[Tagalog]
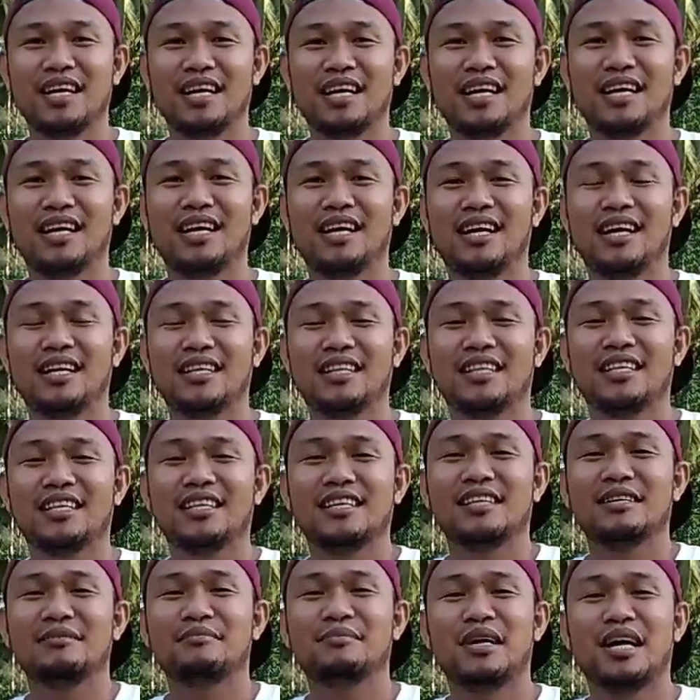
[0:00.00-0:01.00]
At
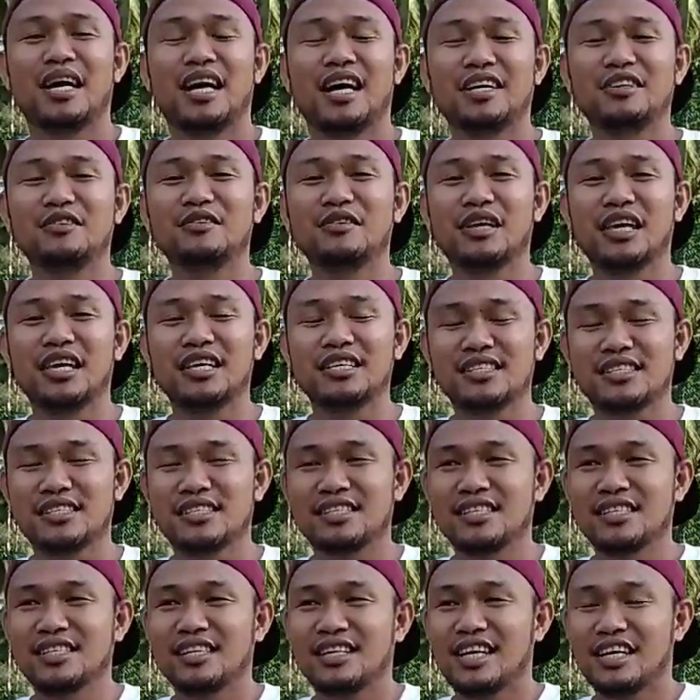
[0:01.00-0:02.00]
mga
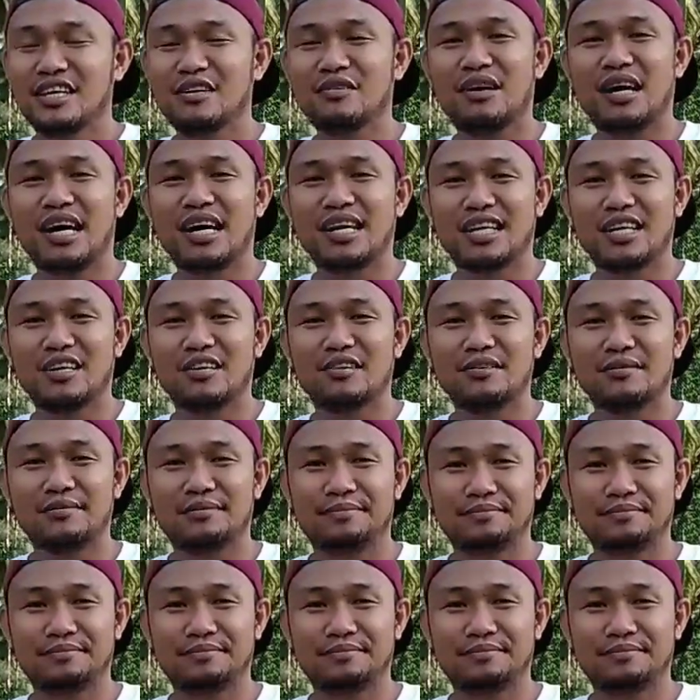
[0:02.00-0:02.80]
kanukis, ngayong araw,